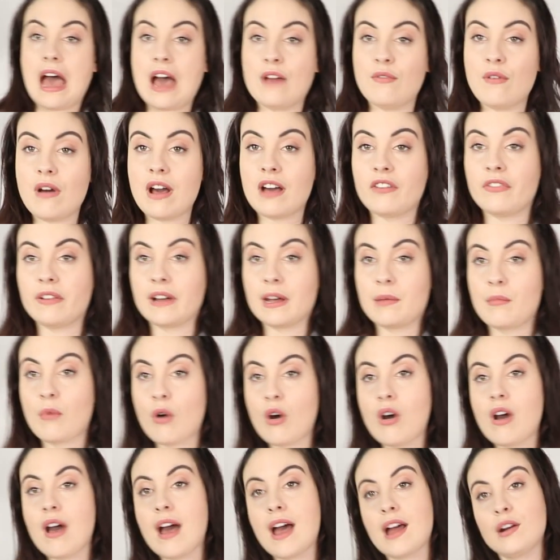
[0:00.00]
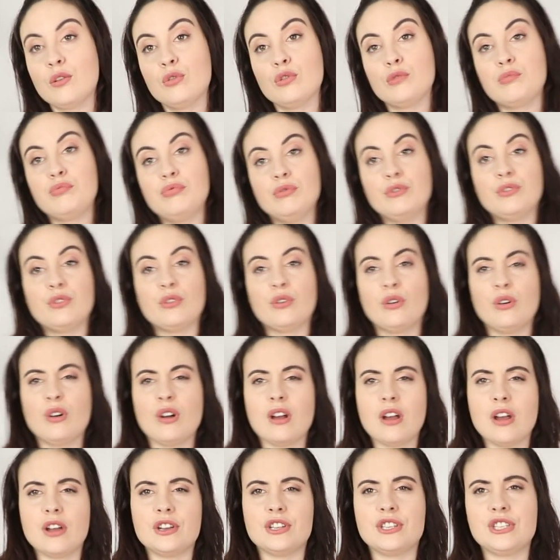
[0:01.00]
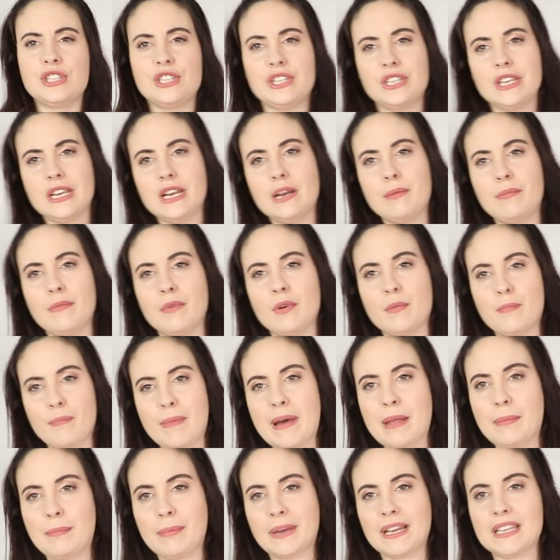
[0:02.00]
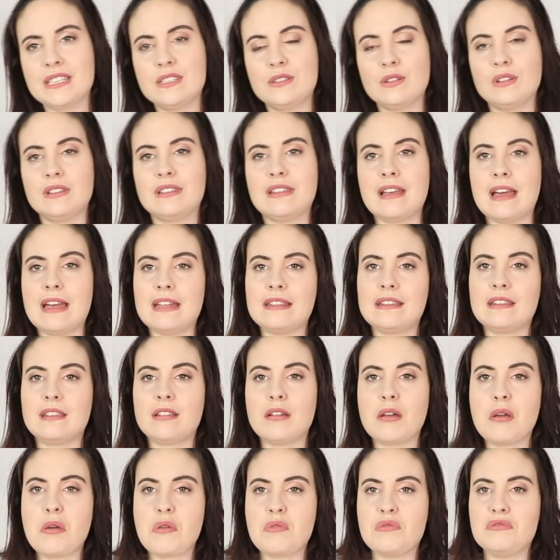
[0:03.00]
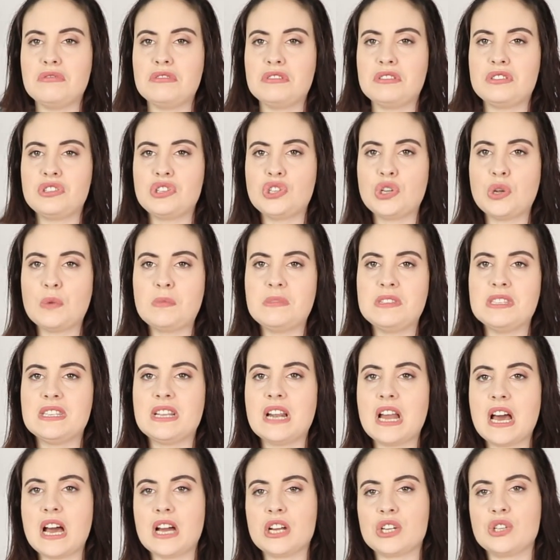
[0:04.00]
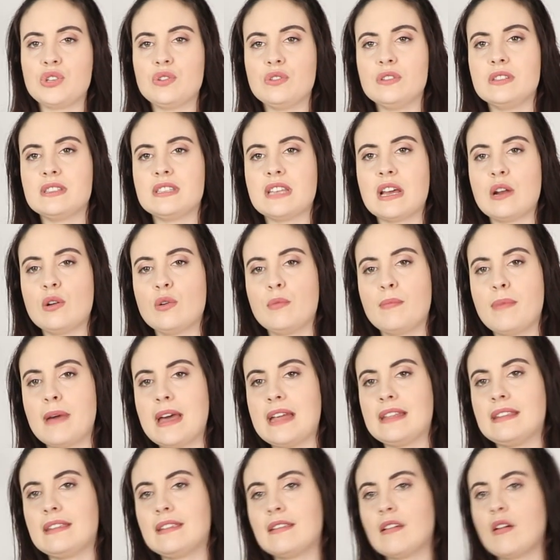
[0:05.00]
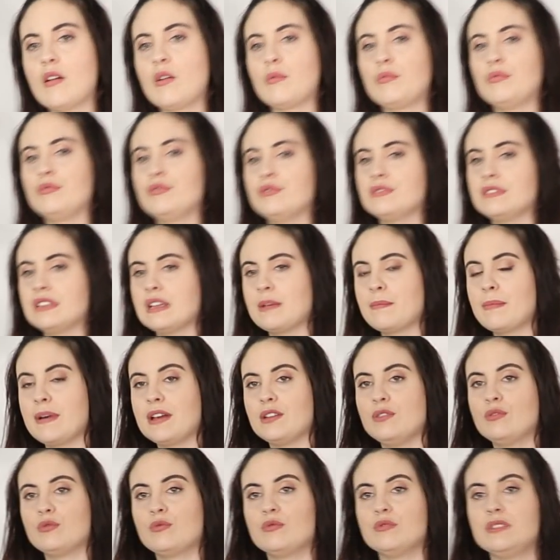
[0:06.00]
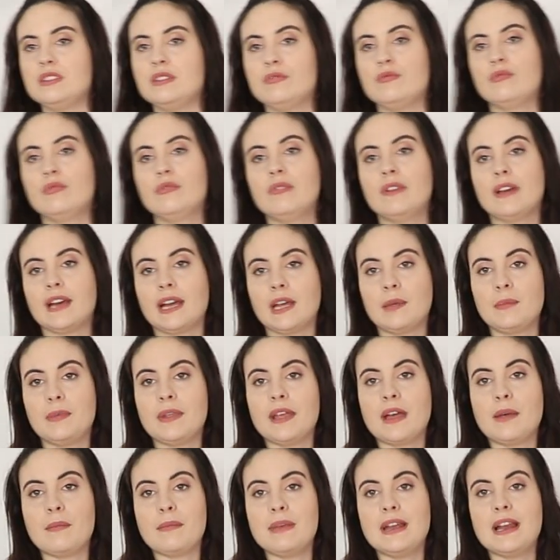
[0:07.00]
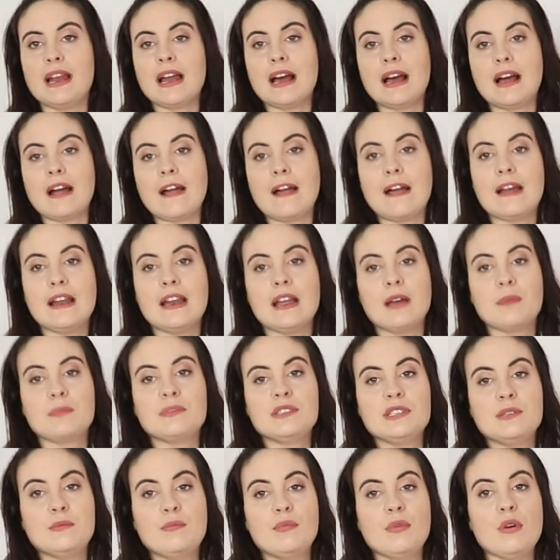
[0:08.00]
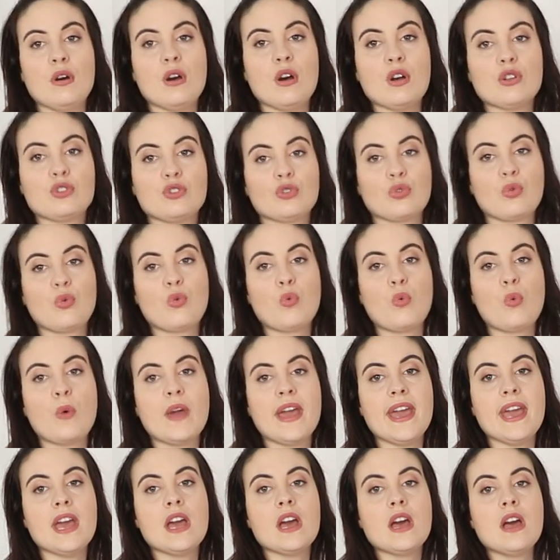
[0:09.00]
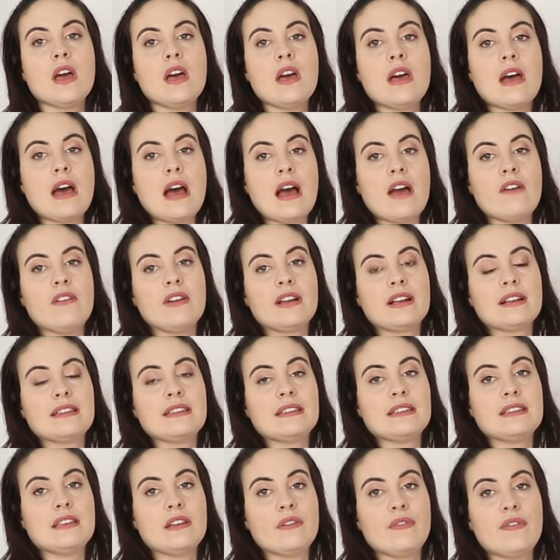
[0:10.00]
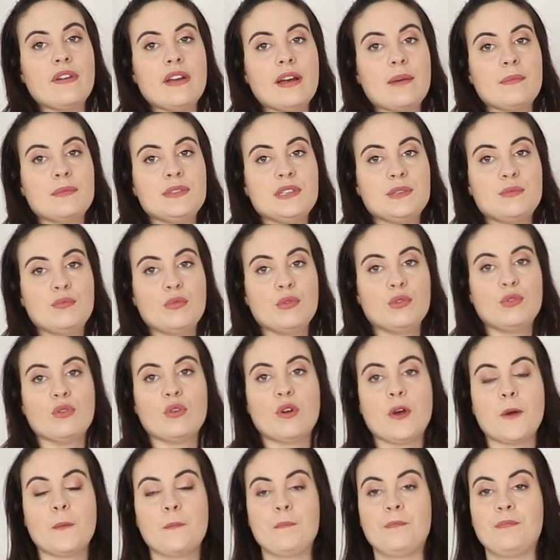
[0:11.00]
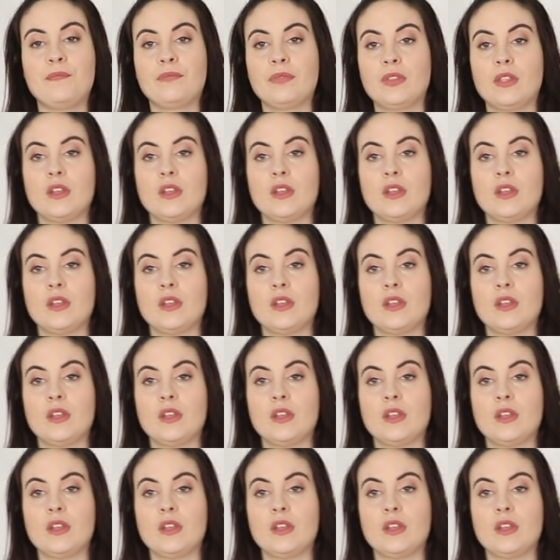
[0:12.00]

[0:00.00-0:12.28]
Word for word: Avoir vraiment un look plutôt euh, chill, pas de prise de tête, une chemise large, une salopette. En plus, je sais pas du coup si vous verrez bien, mais là, elle est un petit peu euh, trouée avec ses effets un petit peu de, euh,